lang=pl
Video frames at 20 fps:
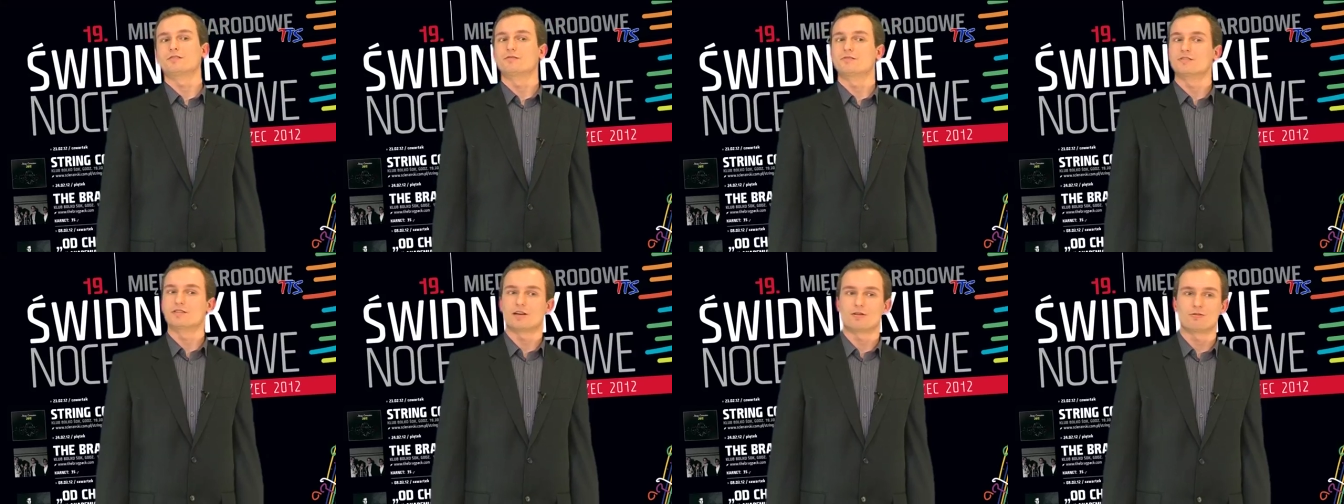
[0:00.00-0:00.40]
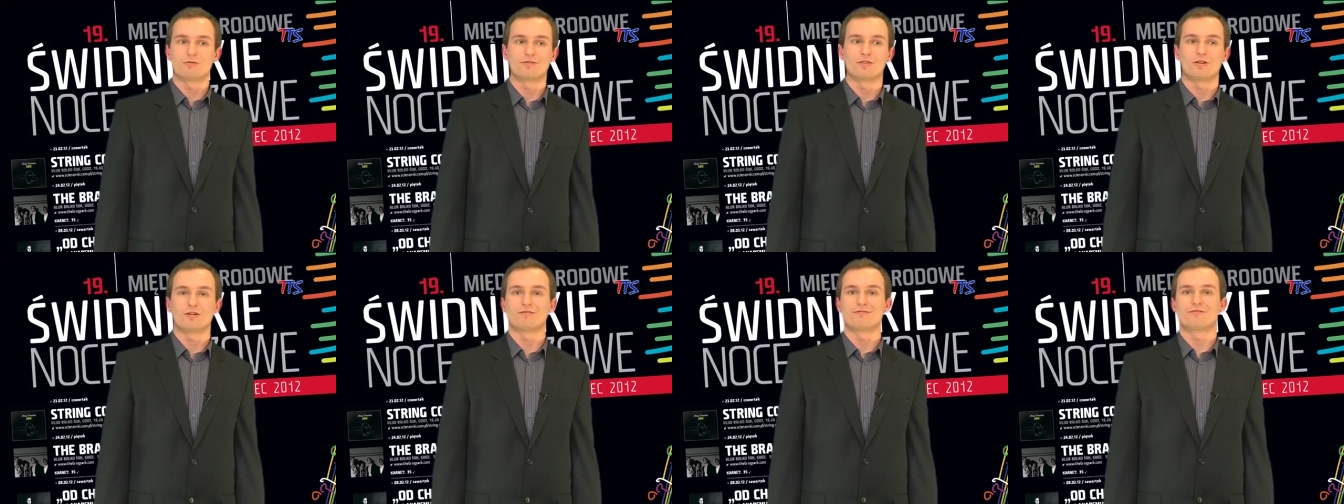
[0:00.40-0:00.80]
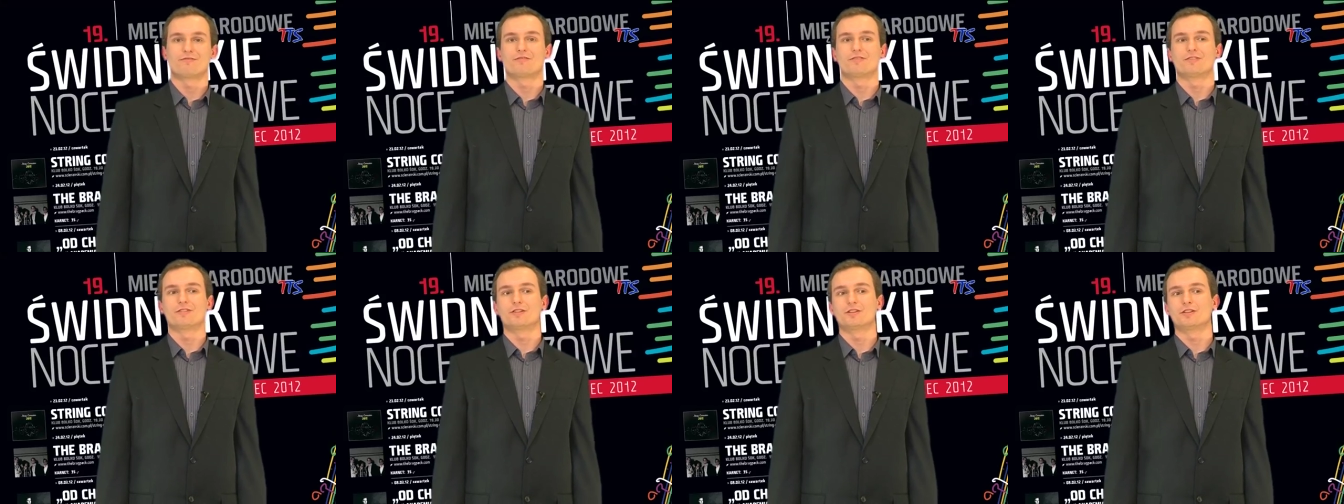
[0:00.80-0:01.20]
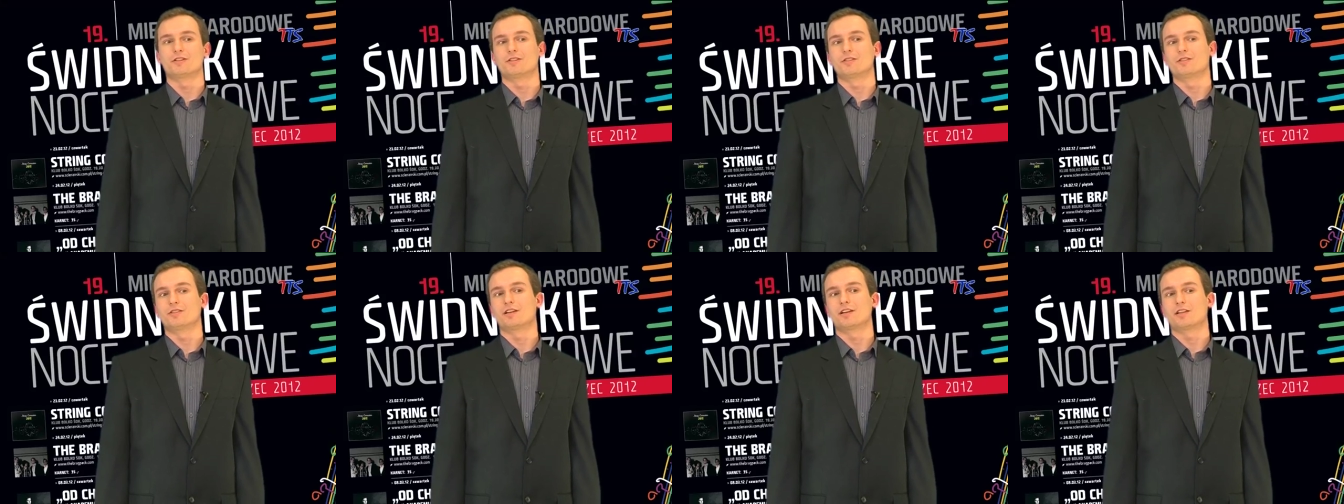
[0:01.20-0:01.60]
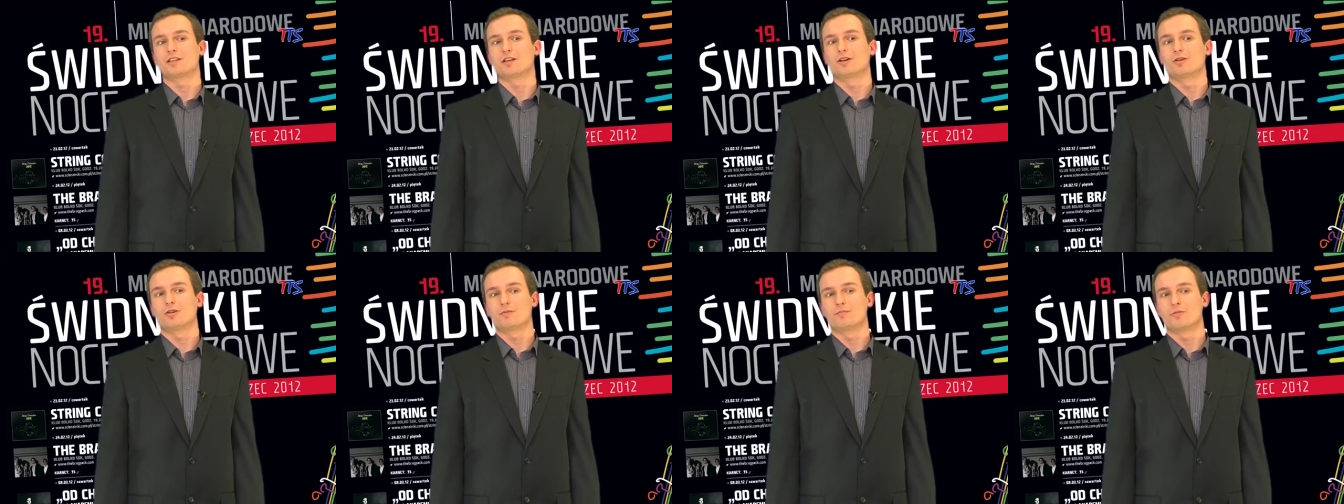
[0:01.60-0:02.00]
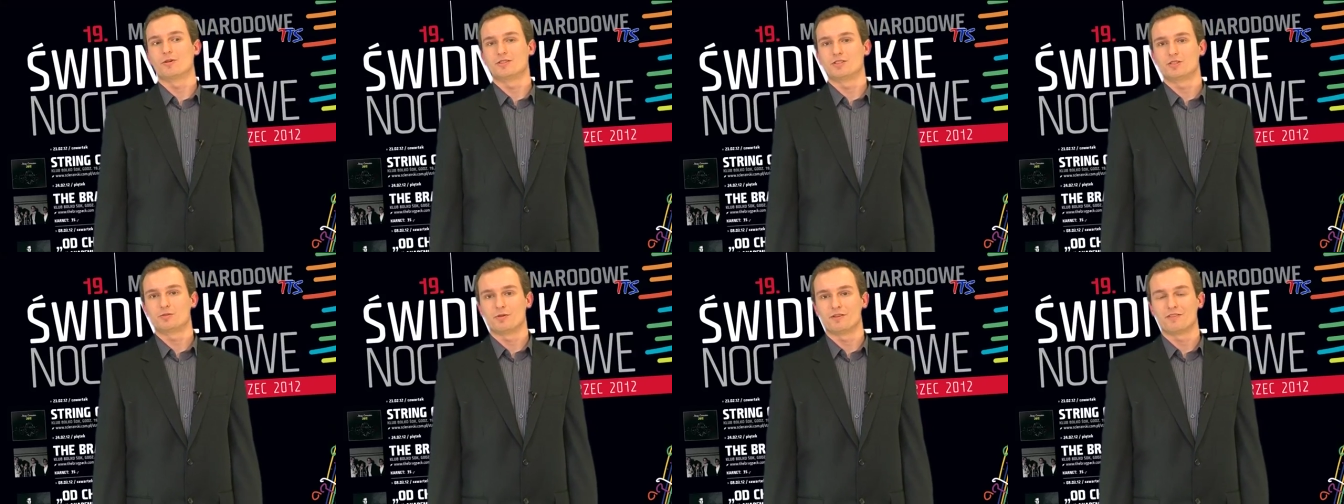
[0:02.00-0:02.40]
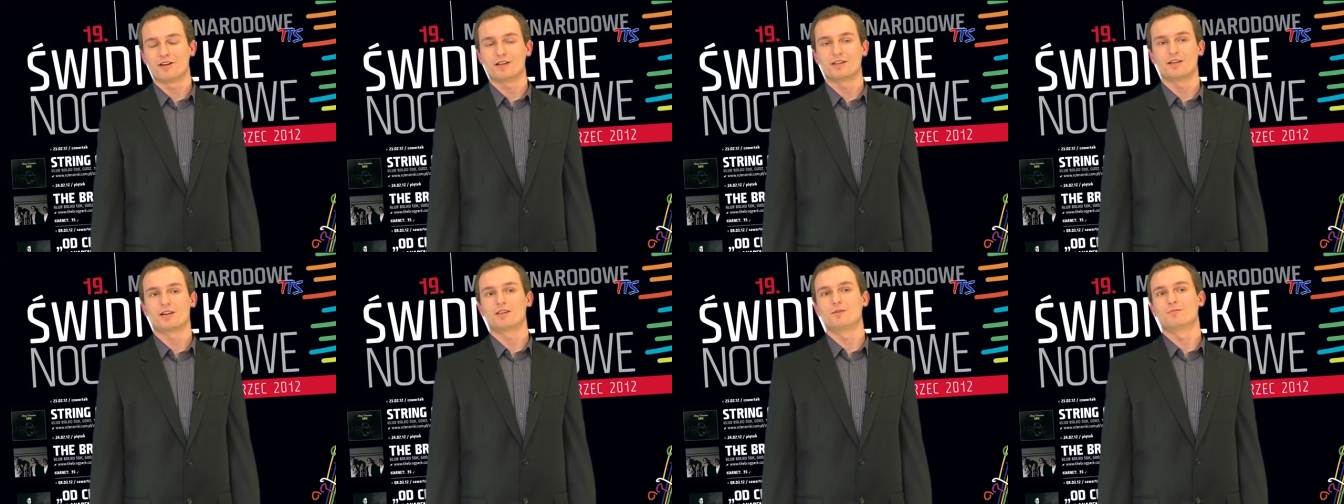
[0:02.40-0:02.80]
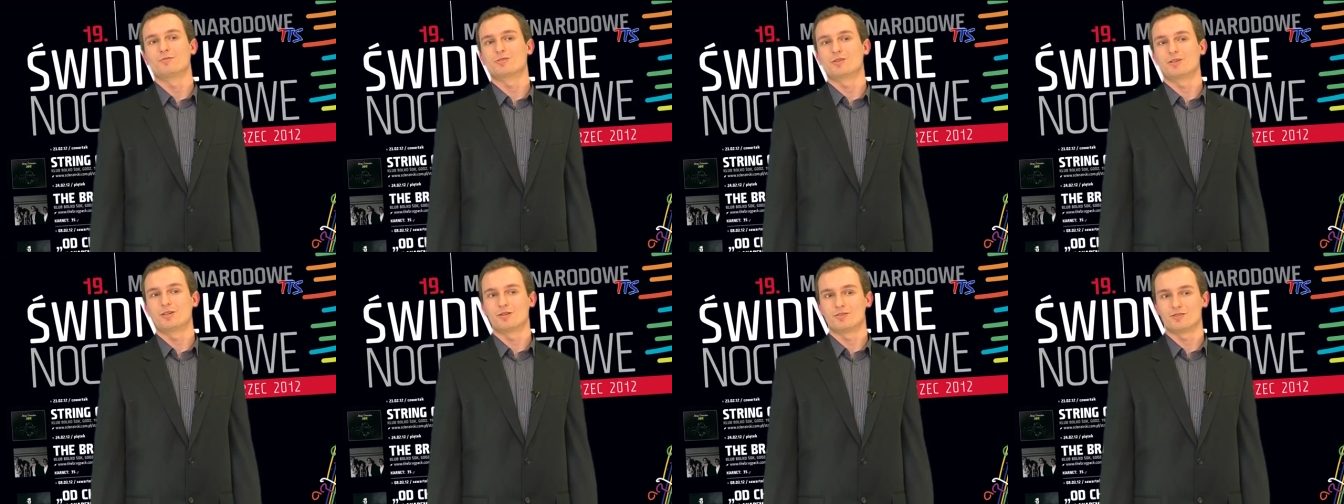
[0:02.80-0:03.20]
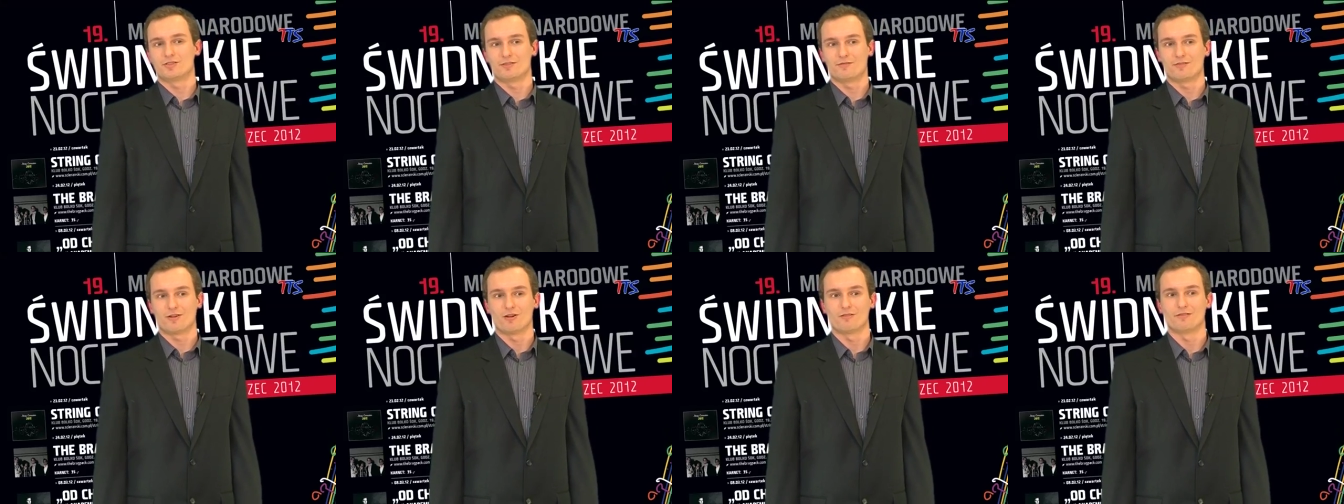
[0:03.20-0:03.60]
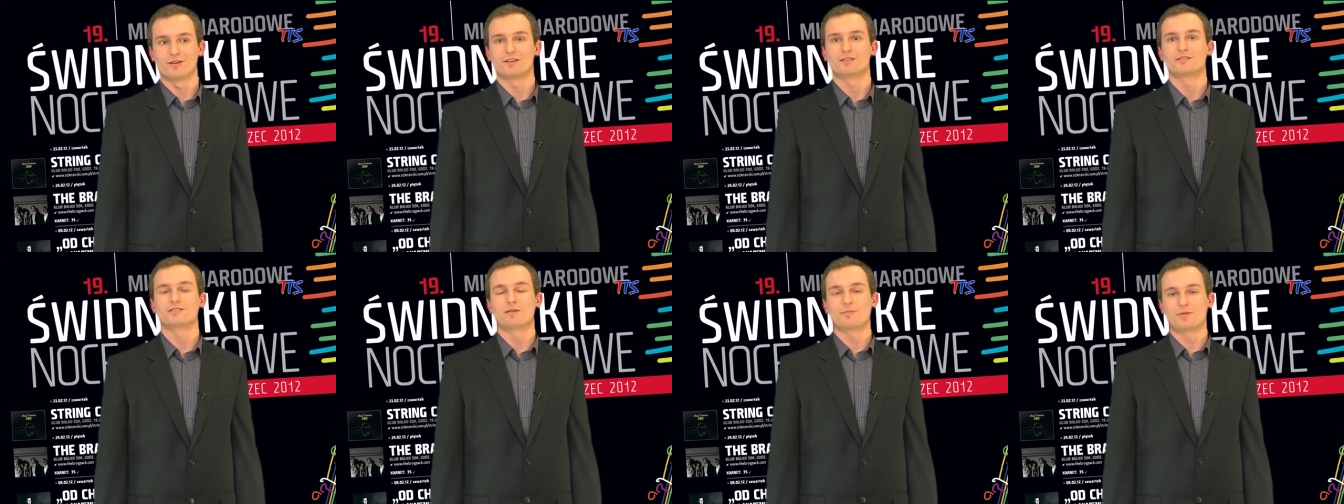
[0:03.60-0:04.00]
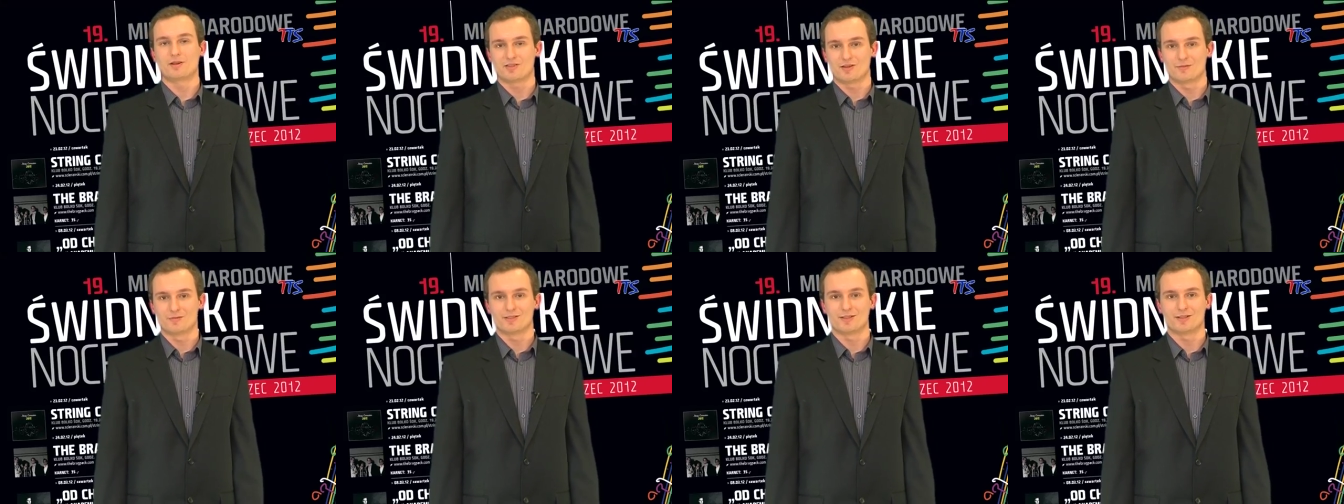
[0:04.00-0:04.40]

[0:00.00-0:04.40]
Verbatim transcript: zarówno w e, kategorii poezji śpiewanej, jak i muzyki rozrywkowej. Zapraszamy